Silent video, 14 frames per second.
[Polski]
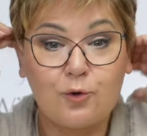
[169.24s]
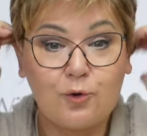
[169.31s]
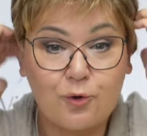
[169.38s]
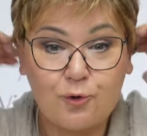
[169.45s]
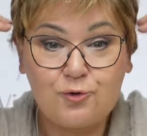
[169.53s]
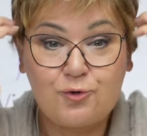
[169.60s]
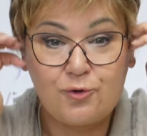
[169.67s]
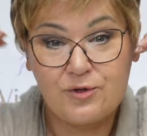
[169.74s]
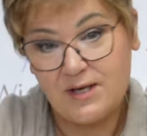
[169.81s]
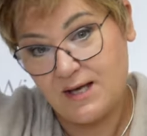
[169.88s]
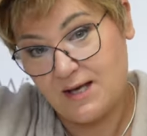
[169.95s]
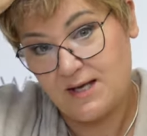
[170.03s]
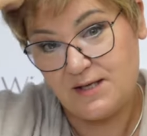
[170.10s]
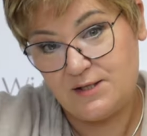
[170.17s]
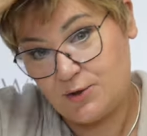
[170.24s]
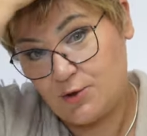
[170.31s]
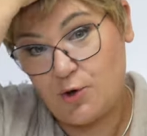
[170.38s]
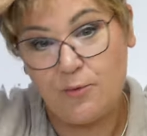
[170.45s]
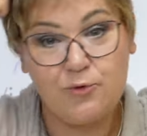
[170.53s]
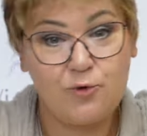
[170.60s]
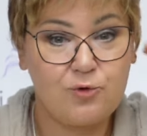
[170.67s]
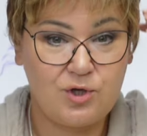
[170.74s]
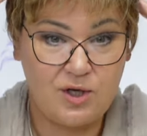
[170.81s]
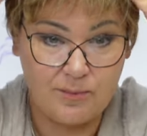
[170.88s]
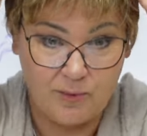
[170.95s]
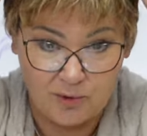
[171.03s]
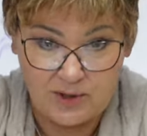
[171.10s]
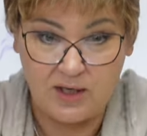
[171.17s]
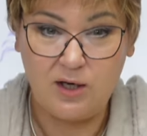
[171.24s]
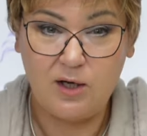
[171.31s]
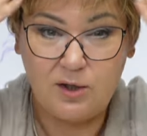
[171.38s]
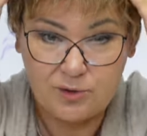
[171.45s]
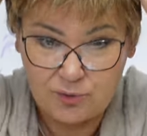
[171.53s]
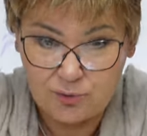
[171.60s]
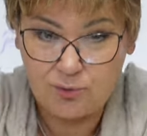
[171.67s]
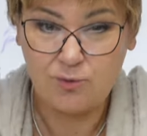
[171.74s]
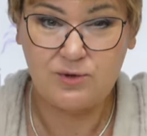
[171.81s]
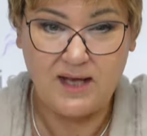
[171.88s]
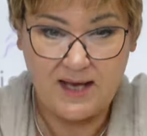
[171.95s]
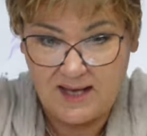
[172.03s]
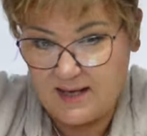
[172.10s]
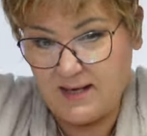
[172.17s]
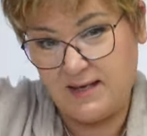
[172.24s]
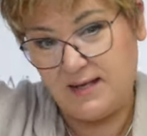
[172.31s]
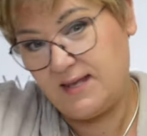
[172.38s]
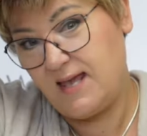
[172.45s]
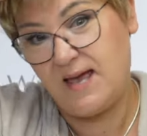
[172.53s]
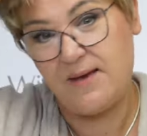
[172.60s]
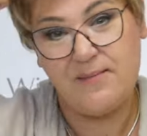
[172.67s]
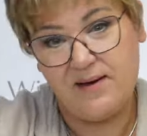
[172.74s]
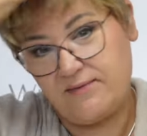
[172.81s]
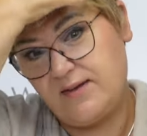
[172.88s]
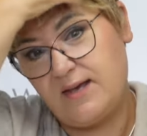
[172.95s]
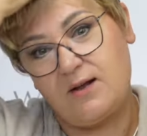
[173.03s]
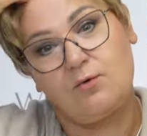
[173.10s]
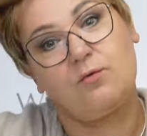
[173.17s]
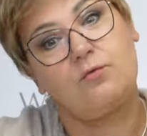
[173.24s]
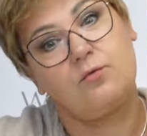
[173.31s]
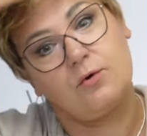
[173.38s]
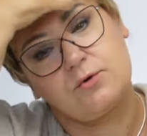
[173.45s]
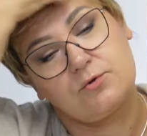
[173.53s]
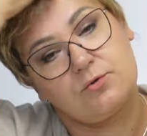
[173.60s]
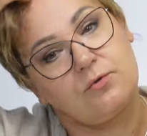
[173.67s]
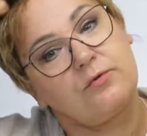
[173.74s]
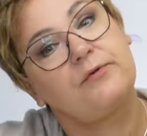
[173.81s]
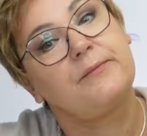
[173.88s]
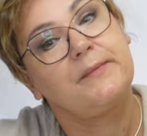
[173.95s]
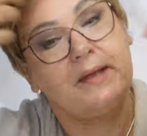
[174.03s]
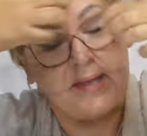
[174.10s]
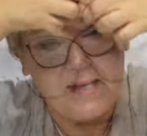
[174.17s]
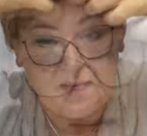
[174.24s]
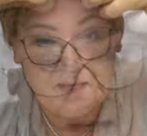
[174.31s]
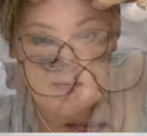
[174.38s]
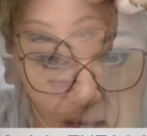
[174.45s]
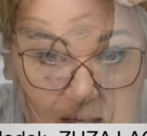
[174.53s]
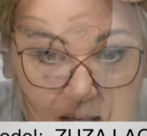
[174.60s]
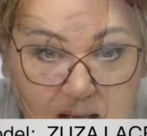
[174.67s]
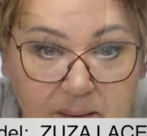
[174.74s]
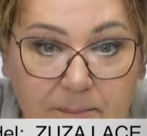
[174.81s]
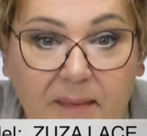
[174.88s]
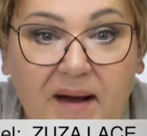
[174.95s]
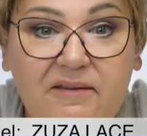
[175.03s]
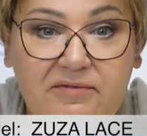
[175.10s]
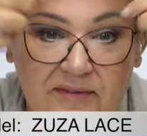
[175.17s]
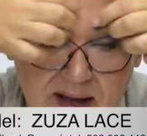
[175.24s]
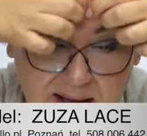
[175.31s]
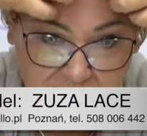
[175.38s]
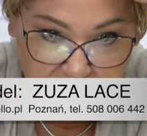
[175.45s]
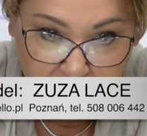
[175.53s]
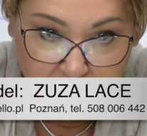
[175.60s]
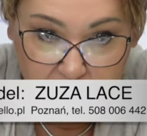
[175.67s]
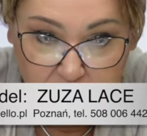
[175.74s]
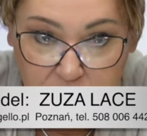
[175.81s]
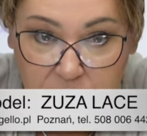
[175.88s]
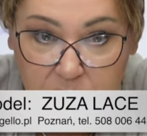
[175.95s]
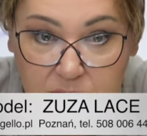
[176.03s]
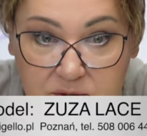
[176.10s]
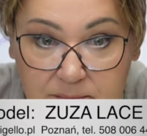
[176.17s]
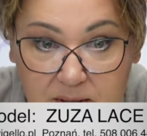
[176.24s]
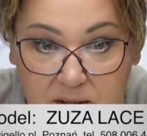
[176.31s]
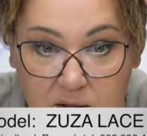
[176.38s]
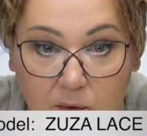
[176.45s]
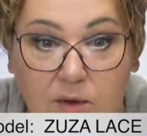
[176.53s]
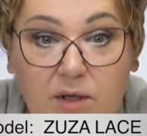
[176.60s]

króciutki i skromniutki model. On tutaj nie ma wielu włosów. I ma fajną, rozmytą